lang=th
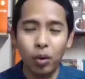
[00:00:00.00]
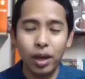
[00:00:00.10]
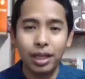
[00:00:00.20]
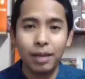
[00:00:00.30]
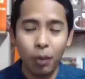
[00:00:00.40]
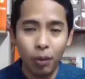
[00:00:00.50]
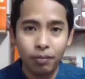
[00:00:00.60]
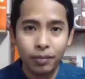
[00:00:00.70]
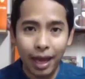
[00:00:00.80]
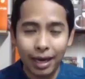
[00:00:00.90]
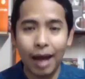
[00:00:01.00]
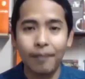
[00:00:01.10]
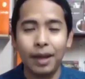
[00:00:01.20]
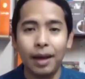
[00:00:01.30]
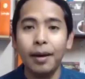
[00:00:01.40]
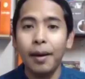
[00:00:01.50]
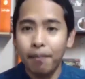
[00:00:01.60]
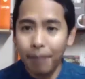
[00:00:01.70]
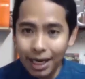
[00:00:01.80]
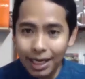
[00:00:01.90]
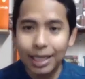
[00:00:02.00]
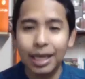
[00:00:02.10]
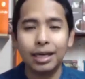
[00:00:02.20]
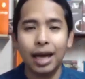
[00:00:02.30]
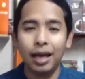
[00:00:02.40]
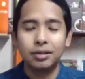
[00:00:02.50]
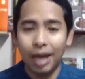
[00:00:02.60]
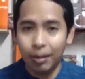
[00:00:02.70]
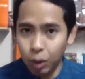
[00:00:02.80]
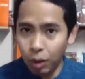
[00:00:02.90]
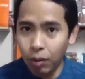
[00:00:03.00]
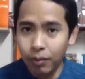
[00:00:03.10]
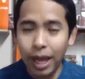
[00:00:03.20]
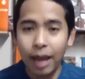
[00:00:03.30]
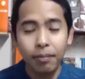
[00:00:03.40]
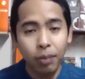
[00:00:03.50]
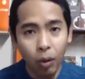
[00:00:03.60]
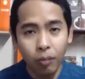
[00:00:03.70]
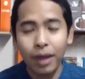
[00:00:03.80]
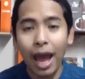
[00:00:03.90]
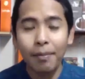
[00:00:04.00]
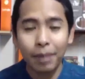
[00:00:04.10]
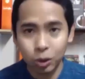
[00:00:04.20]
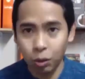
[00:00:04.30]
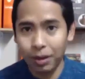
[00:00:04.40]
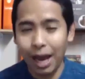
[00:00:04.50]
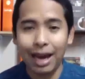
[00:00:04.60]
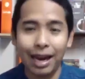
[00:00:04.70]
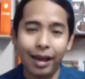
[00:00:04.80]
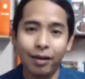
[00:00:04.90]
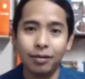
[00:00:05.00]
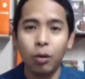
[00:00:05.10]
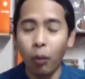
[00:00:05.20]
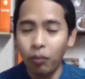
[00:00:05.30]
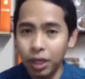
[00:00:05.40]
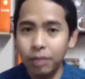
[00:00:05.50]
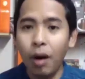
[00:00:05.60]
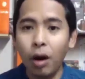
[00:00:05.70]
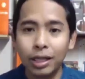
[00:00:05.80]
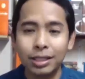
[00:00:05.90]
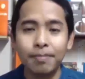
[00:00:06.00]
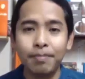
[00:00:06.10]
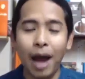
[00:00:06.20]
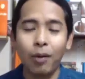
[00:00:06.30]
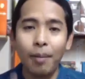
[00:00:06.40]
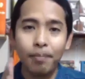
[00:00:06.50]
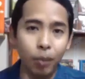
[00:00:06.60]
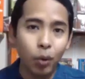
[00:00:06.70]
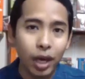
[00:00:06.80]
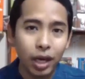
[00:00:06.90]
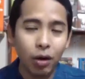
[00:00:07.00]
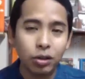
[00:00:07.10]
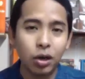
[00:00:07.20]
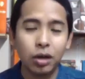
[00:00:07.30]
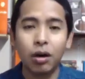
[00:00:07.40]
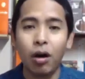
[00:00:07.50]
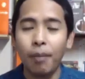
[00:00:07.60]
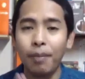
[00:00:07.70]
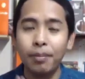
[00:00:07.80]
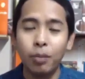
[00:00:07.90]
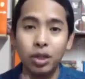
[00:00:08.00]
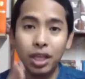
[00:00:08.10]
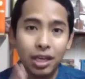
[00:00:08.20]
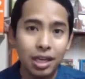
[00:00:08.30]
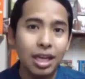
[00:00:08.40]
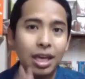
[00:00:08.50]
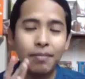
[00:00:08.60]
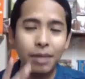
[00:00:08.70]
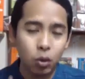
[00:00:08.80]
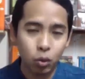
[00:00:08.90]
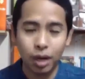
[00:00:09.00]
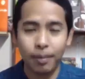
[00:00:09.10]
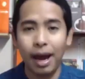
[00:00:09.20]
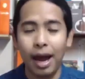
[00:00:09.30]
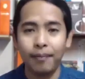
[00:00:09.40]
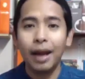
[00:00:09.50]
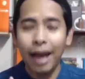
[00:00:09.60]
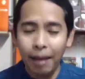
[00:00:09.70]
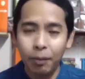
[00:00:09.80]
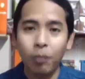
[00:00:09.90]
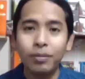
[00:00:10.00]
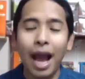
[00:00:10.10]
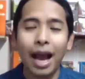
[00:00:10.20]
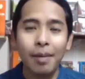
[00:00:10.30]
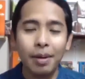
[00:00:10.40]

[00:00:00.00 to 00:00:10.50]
ปุ๋ยที่ผมแนะนำเนี่ยมันดียังไงสำหรับตัวผมเองผมได้ประสบการณ์แล้ว ผมถึงบอกได้เต็มปากว่า ปุ๋ยของจอนคอยเป็นปุ๋ยที่ดีมีคุณภาพ และผมอยากให้